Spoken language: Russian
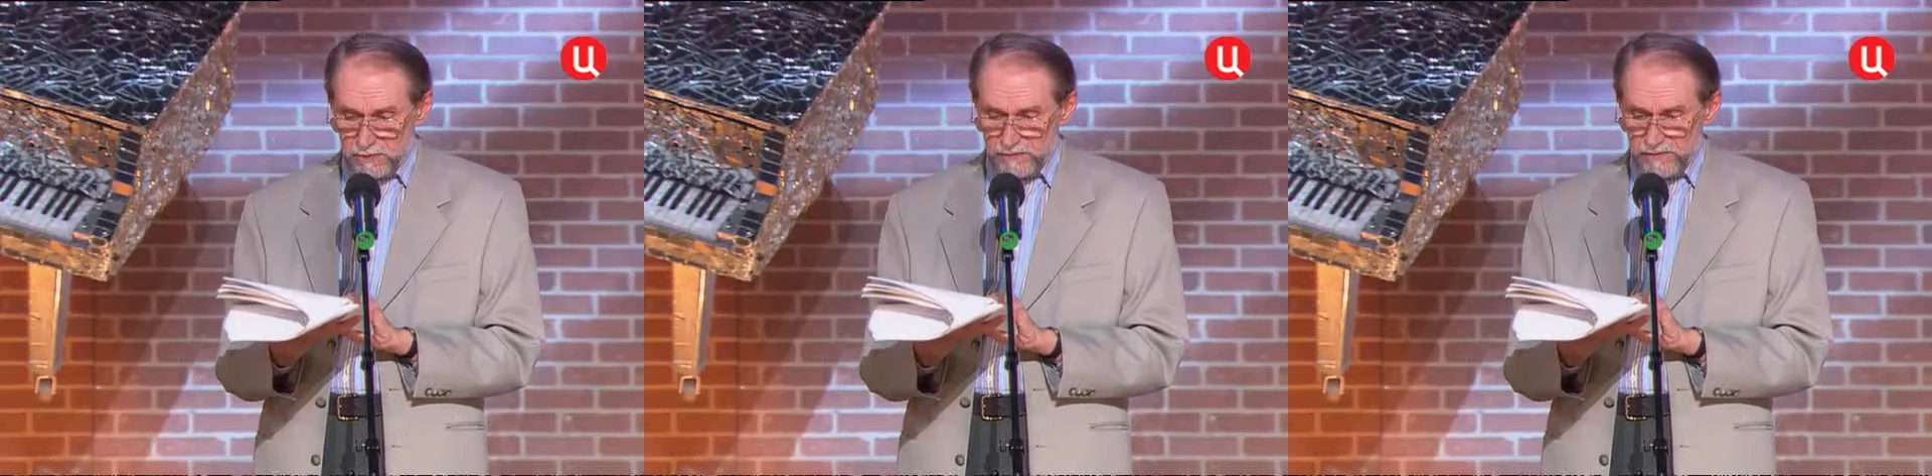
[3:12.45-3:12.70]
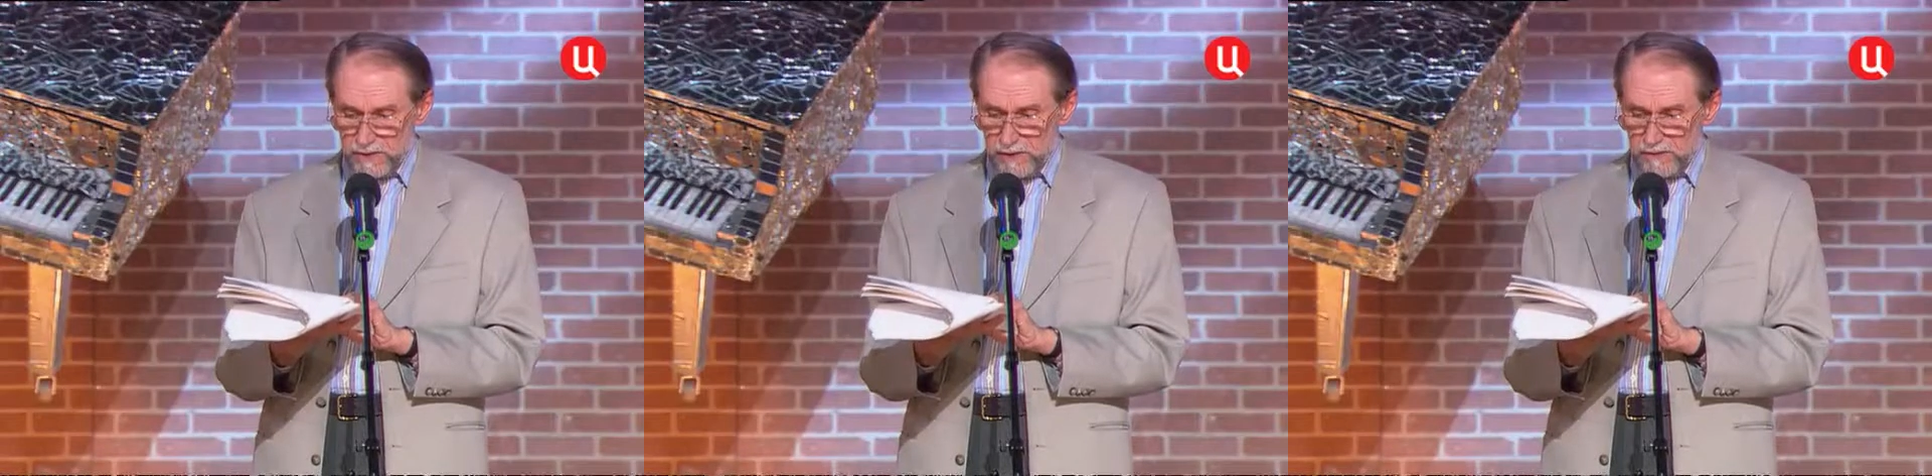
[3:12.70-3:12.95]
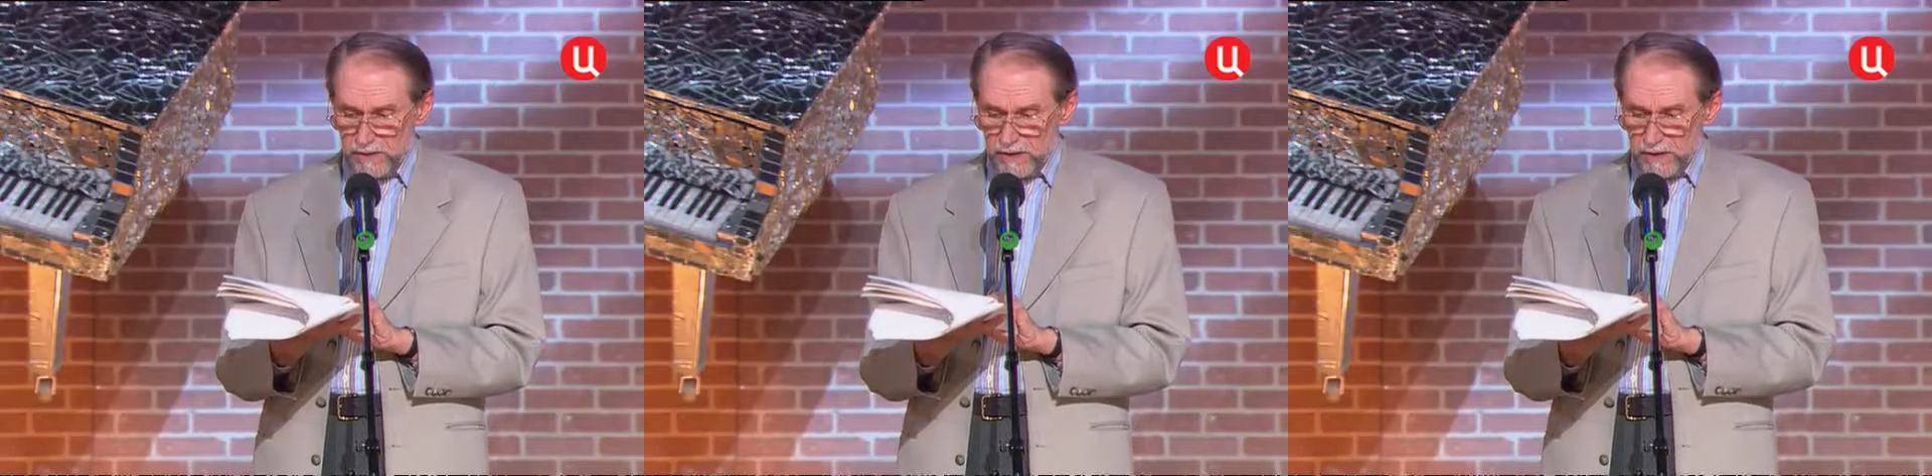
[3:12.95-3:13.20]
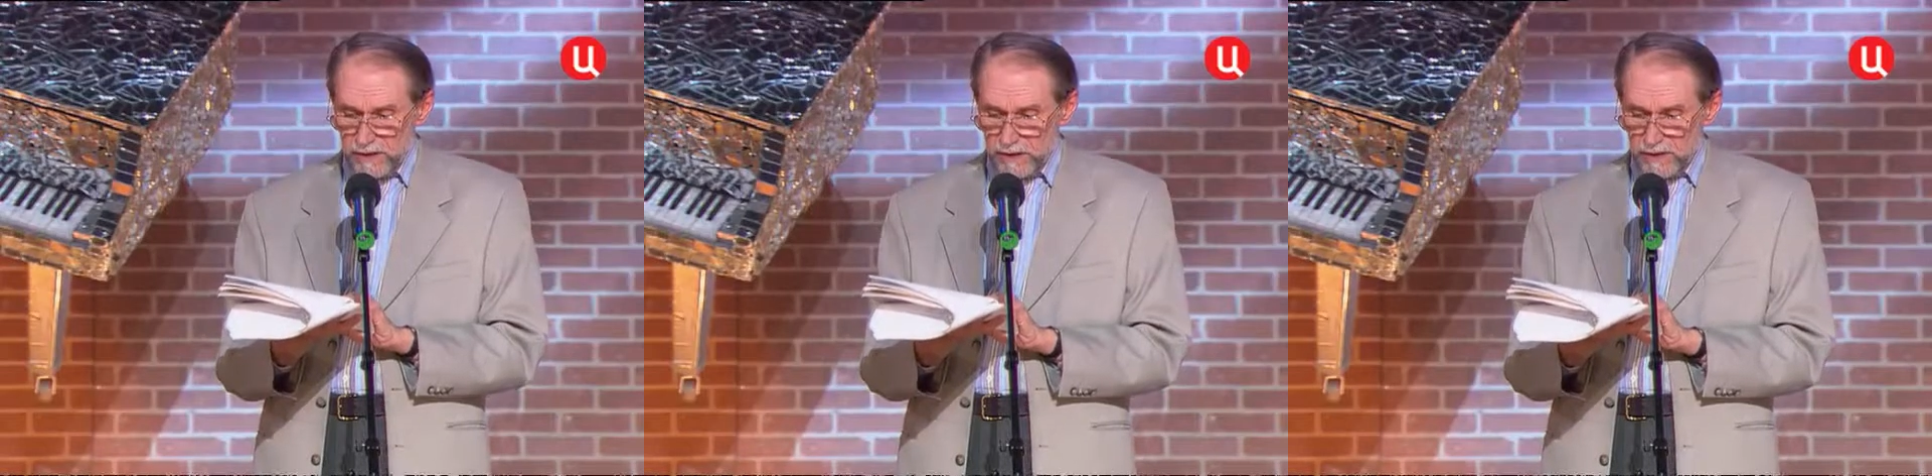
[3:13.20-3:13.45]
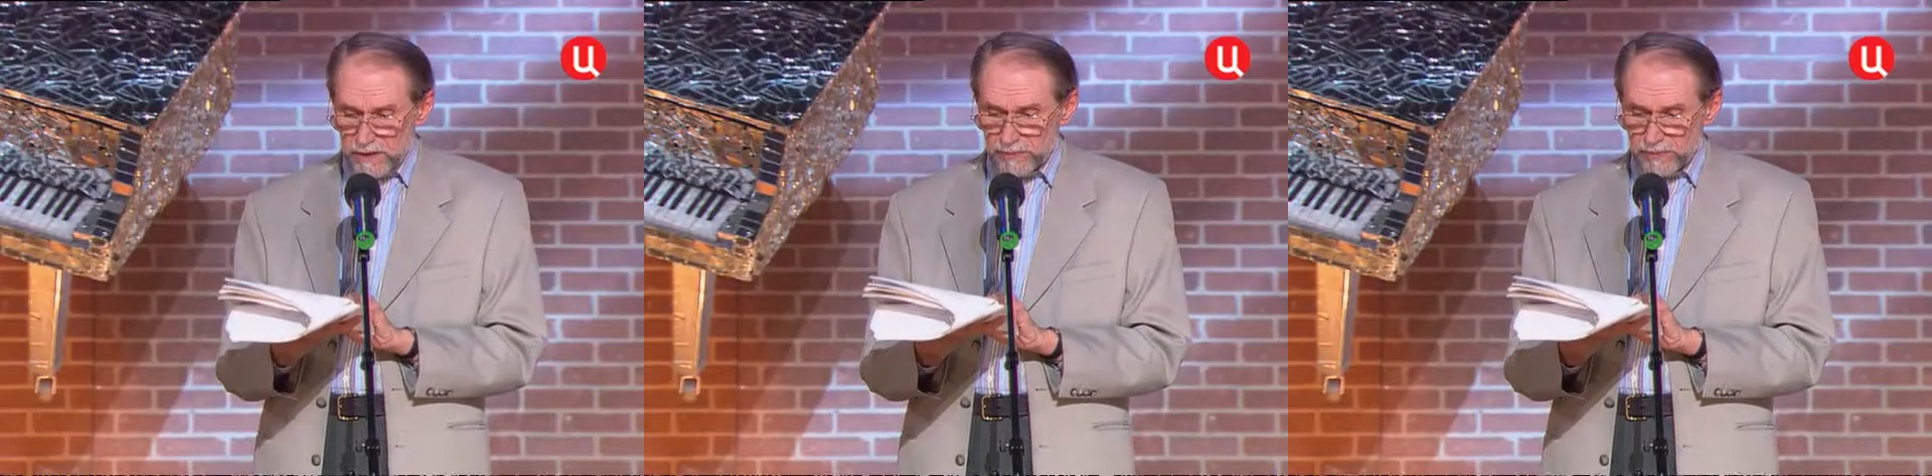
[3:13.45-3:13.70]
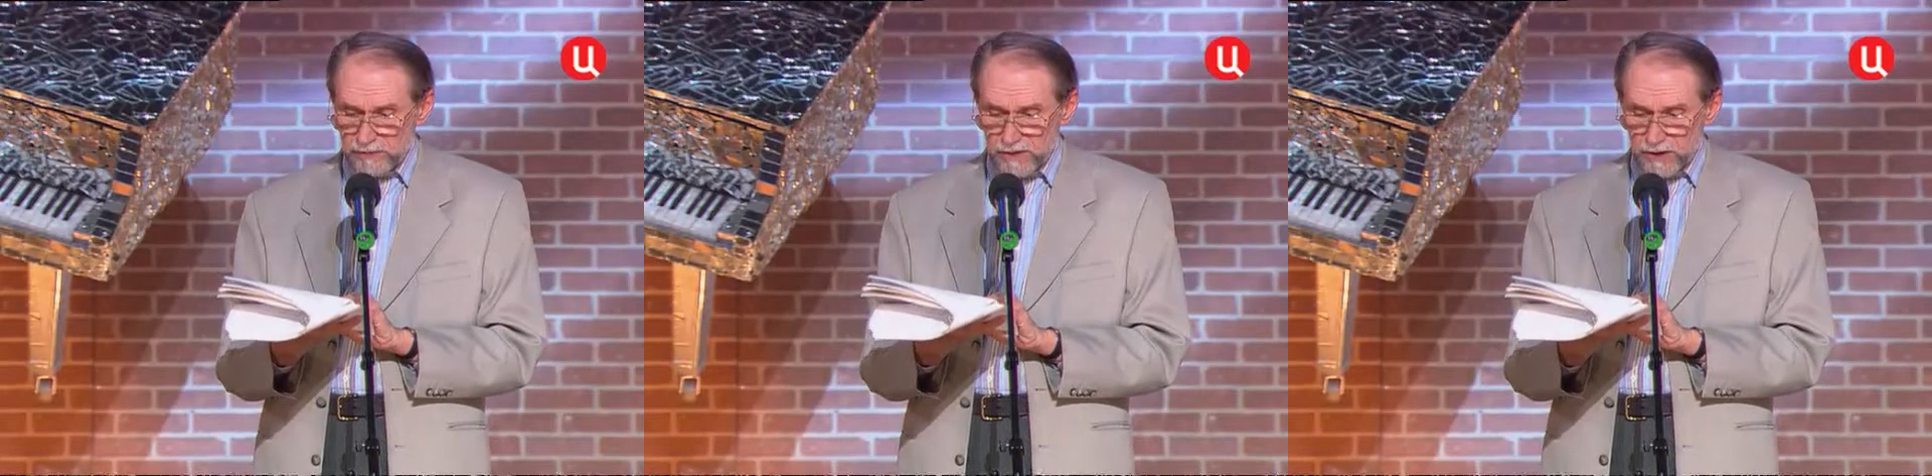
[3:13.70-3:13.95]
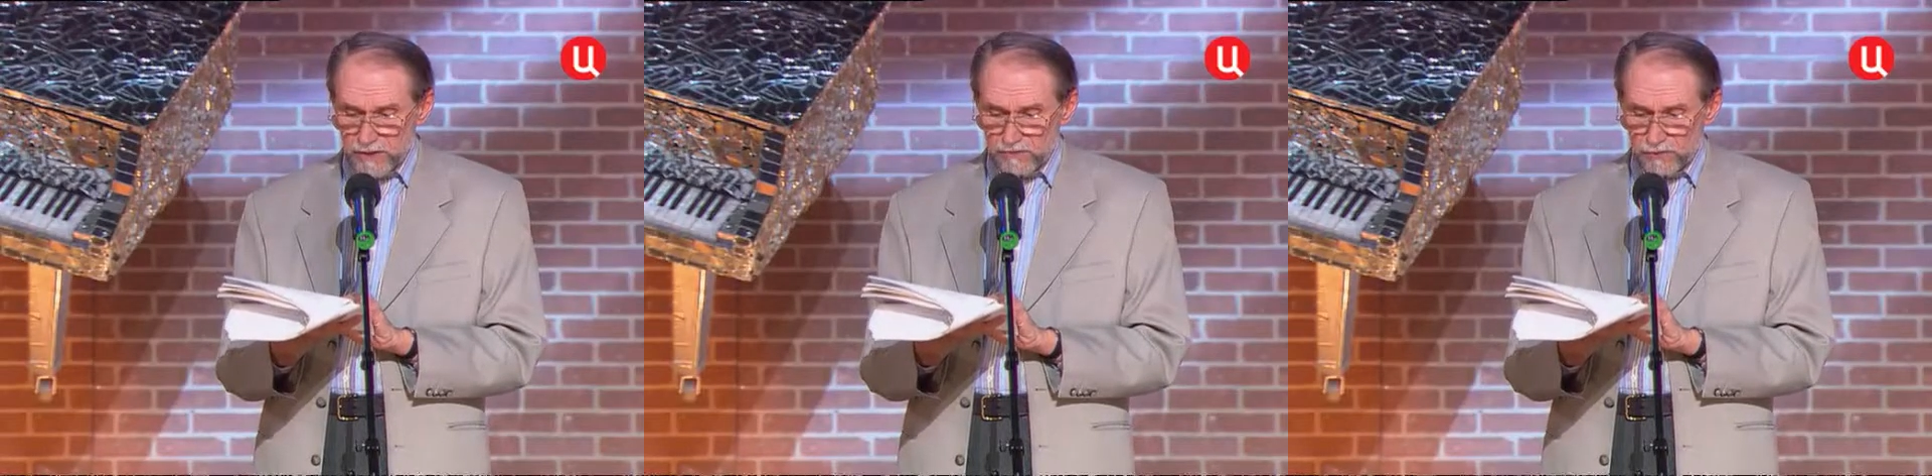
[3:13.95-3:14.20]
Встал на карачки, посмотрел